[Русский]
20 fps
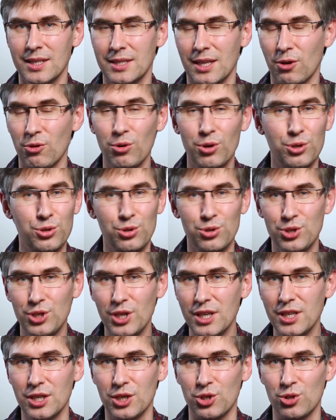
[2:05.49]
Такое
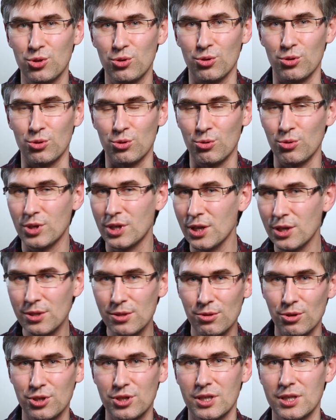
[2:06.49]
ощущение, что других
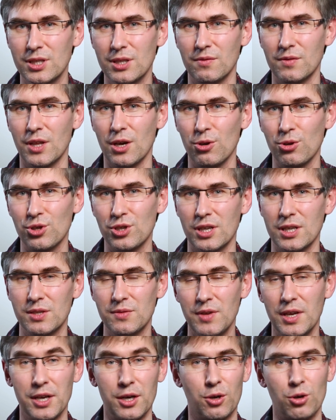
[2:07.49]
сложностей в дорожной
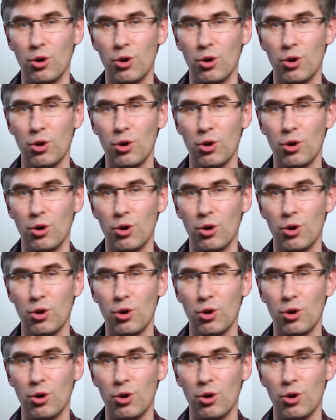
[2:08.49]
сфере,